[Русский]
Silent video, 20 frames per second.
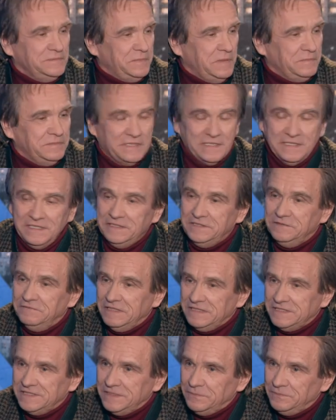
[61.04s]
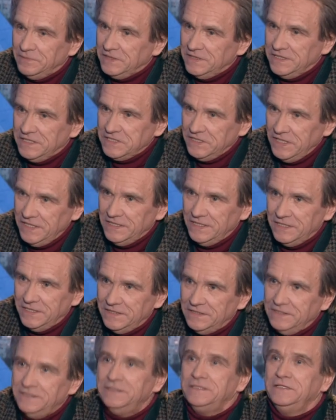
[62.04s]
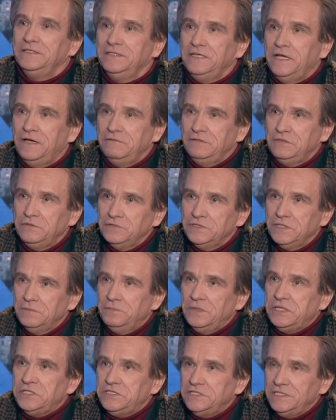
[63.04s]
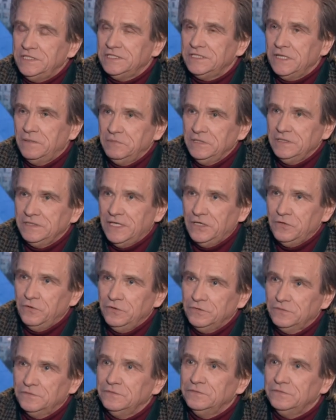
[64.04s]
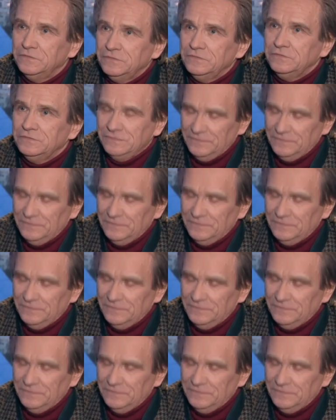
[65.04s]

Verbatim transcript: поблагодарить вас за приглашение. Я ведь уже почти забыл дорогу